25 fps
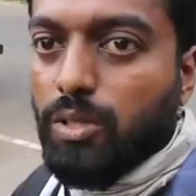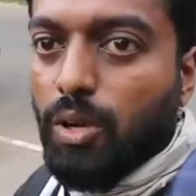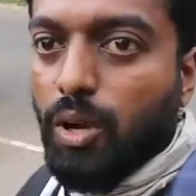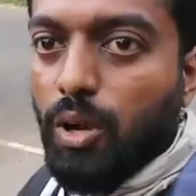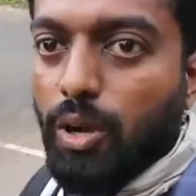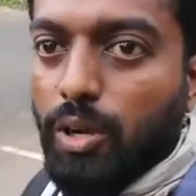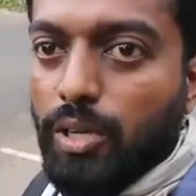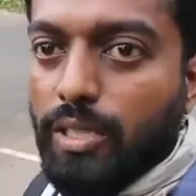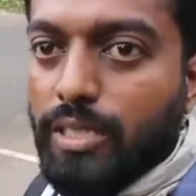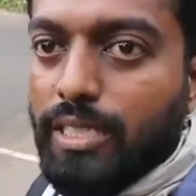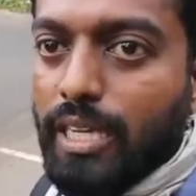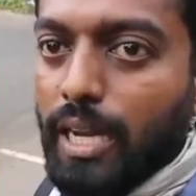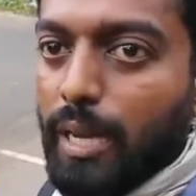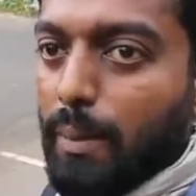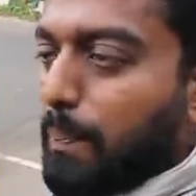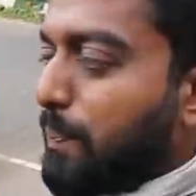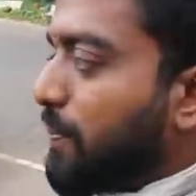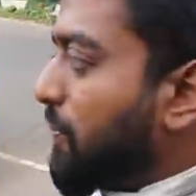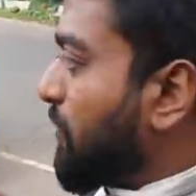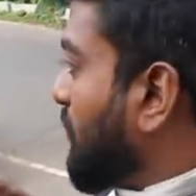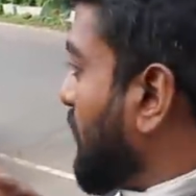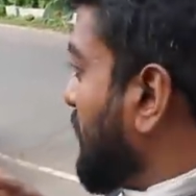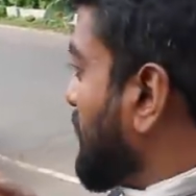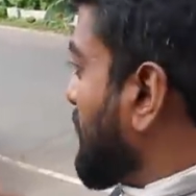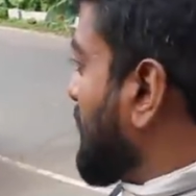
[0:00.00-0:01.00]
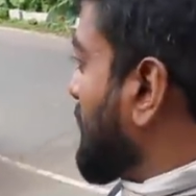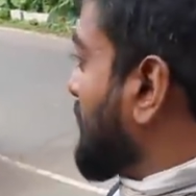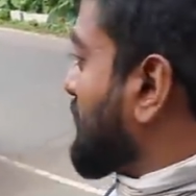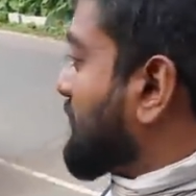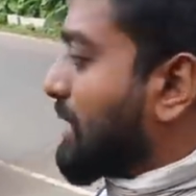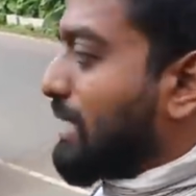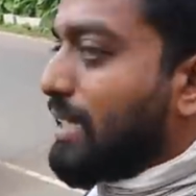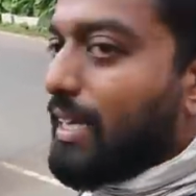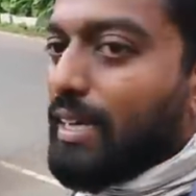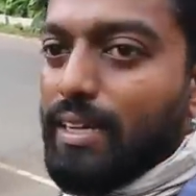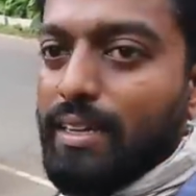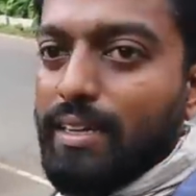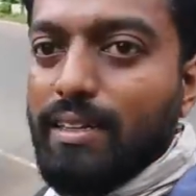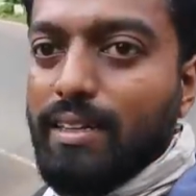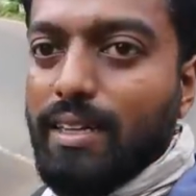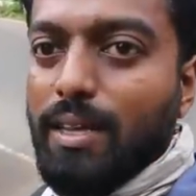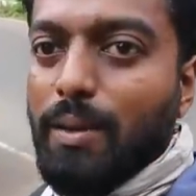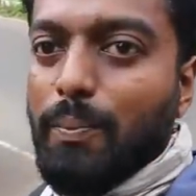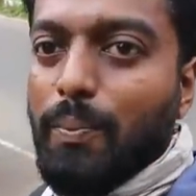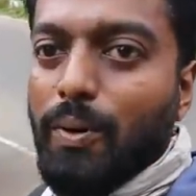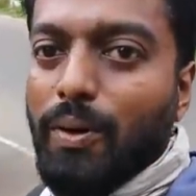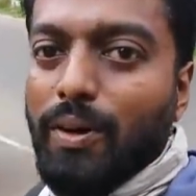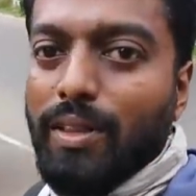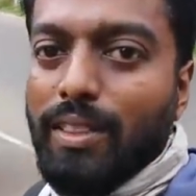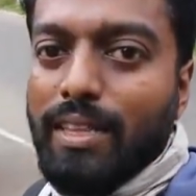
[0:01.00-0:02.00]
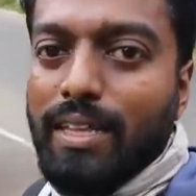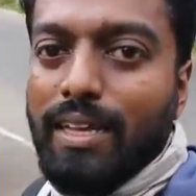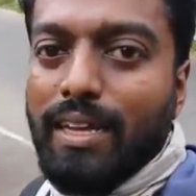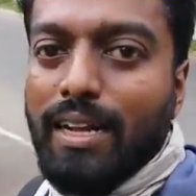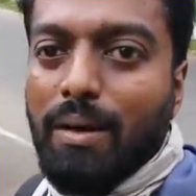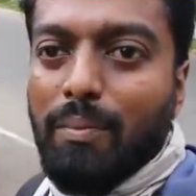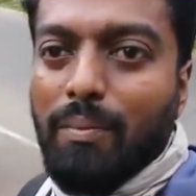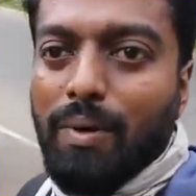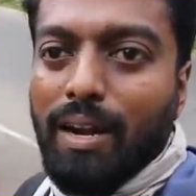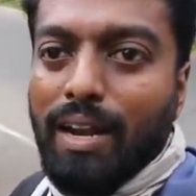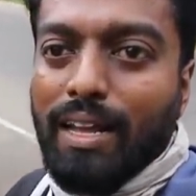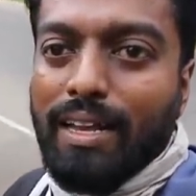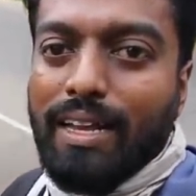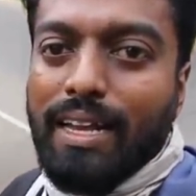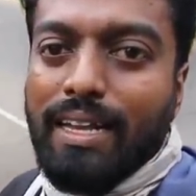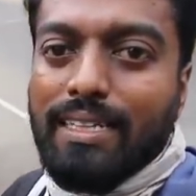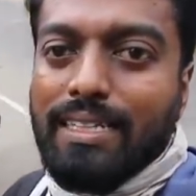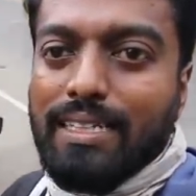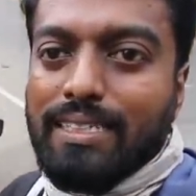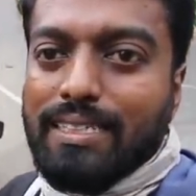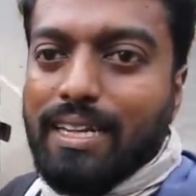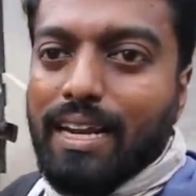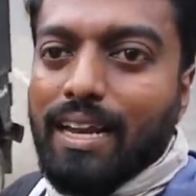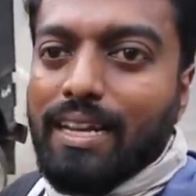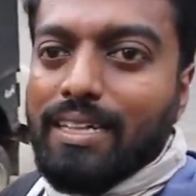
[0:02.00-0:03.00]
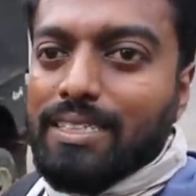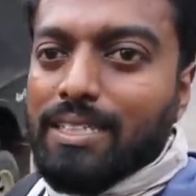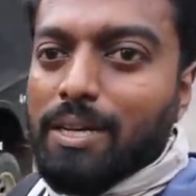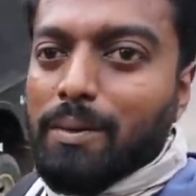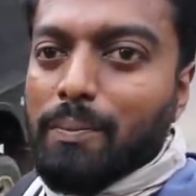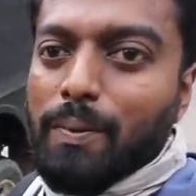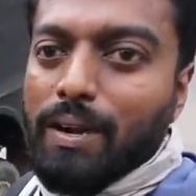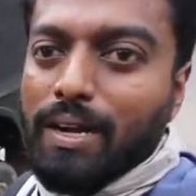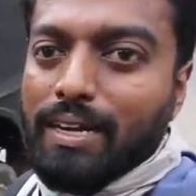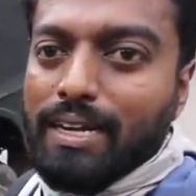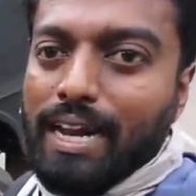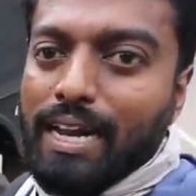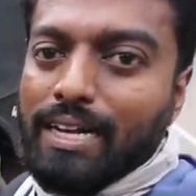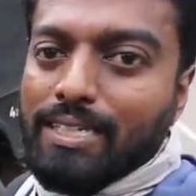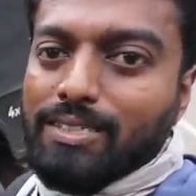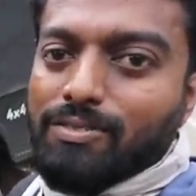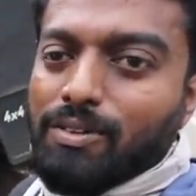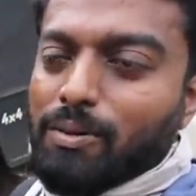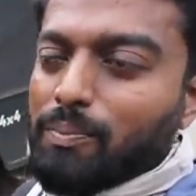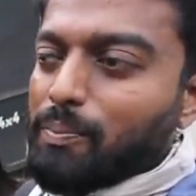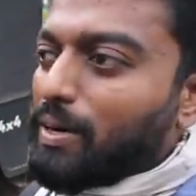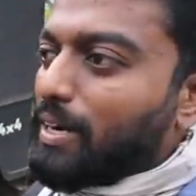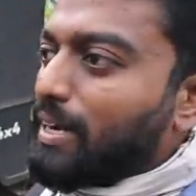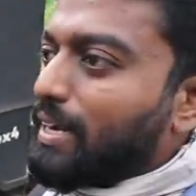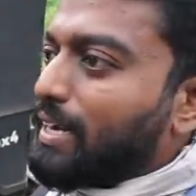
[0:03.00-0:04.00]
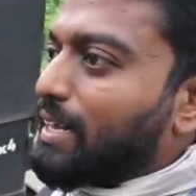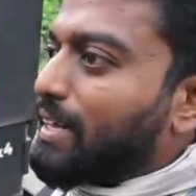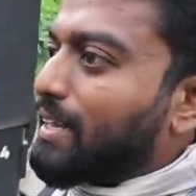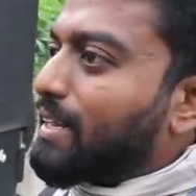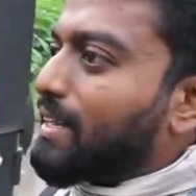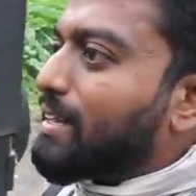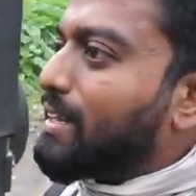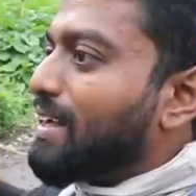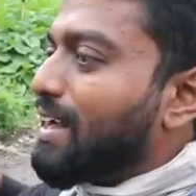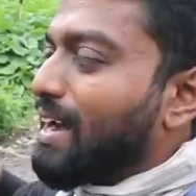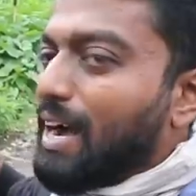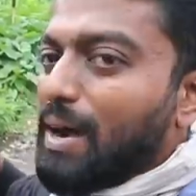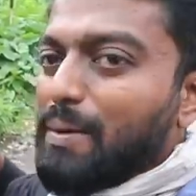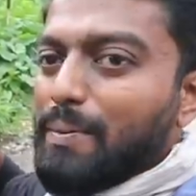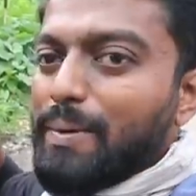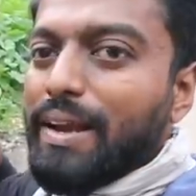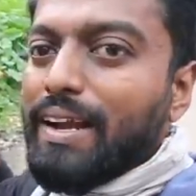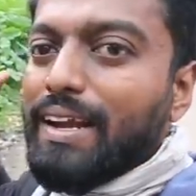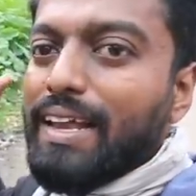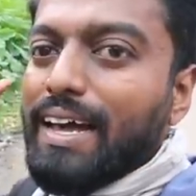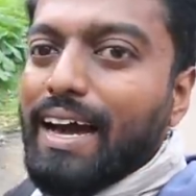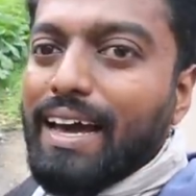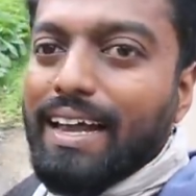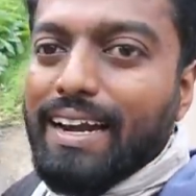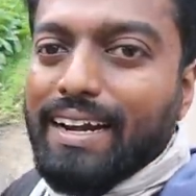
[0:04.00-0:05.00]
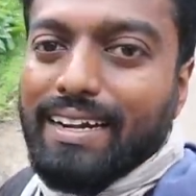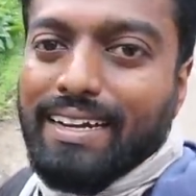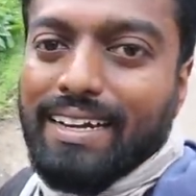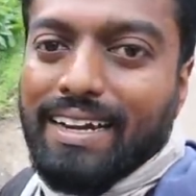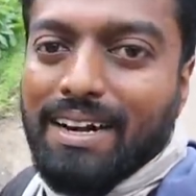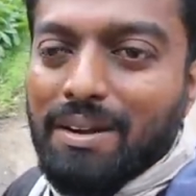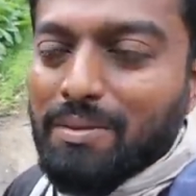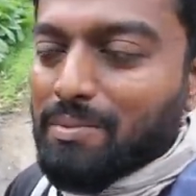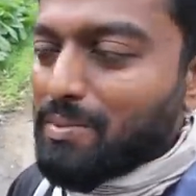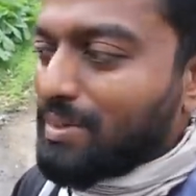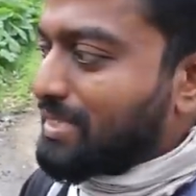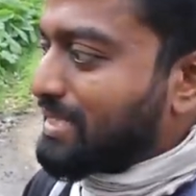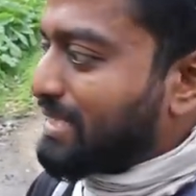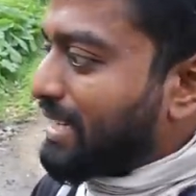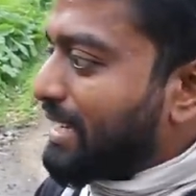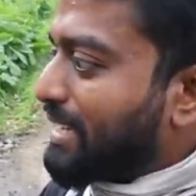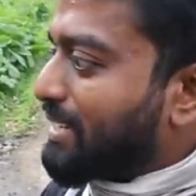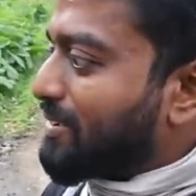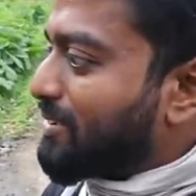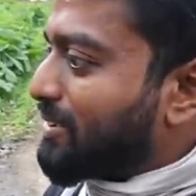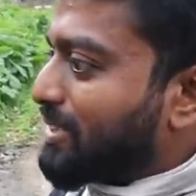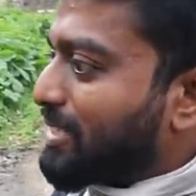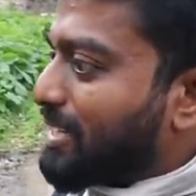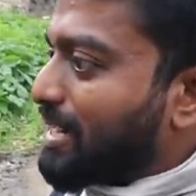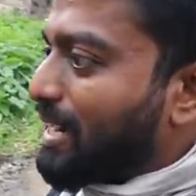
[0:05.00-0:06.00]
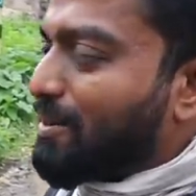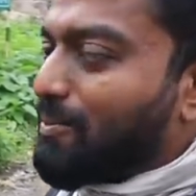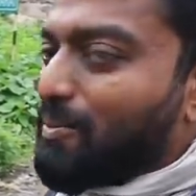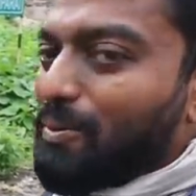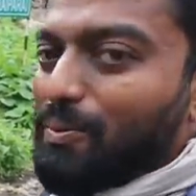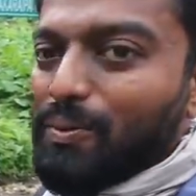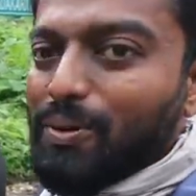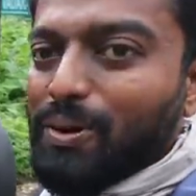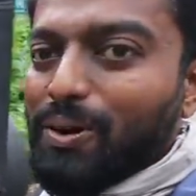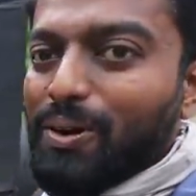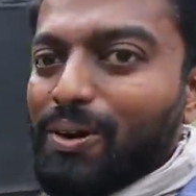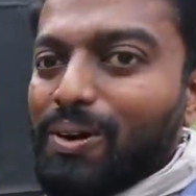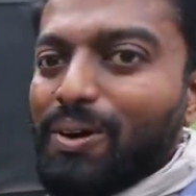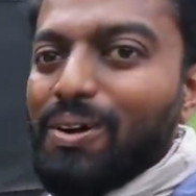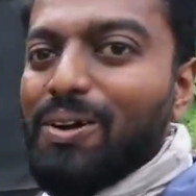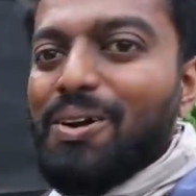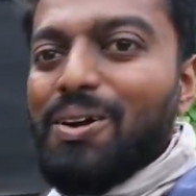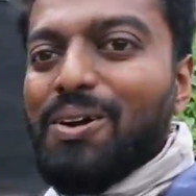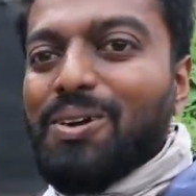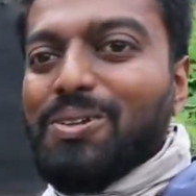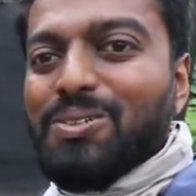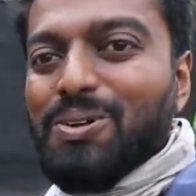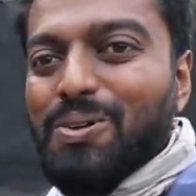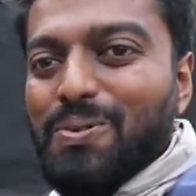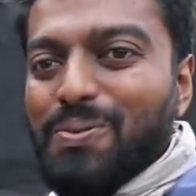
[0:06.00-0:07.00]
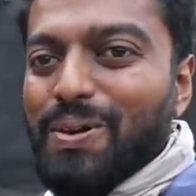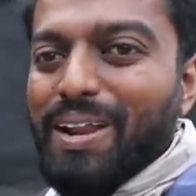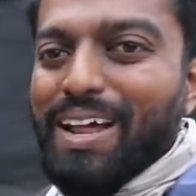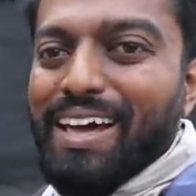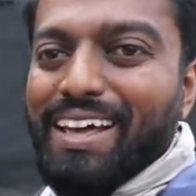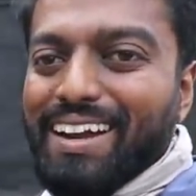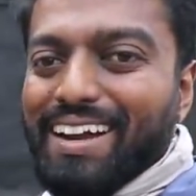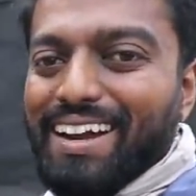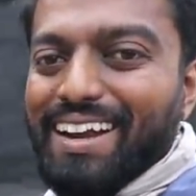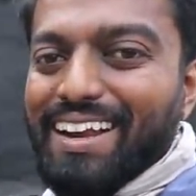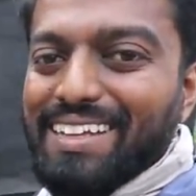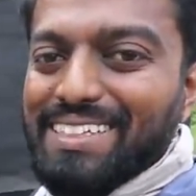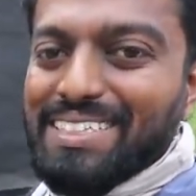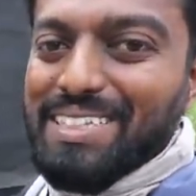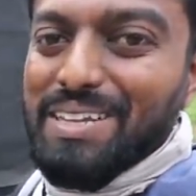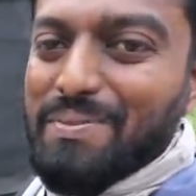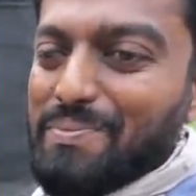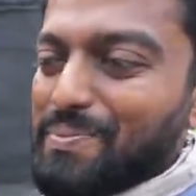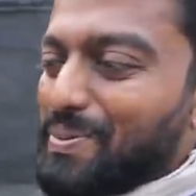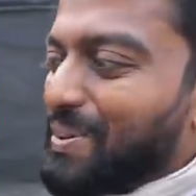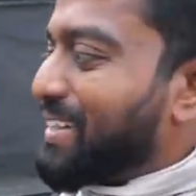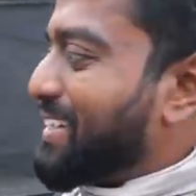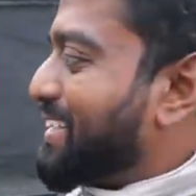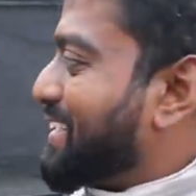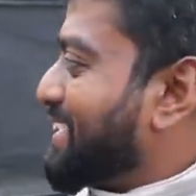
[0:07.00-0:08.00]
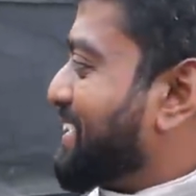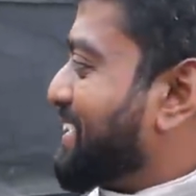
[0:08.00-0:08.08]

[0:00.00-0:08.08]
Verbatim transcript: ஸோ ஜீப் வந்துருச்சு இப்போ வந்து நம்ம லக்கேஜஸ்லாம் ஜீப்பில் ட்ரான்ஸ்ஃபர் பண்ணிவிட்டு அப்படியே டேரெக்டாக நம்ம ஸ்டேக்கு வந்து கிளம்ப போகிறோம் சூப்பராக இருக்குல்ல ஜீப்பு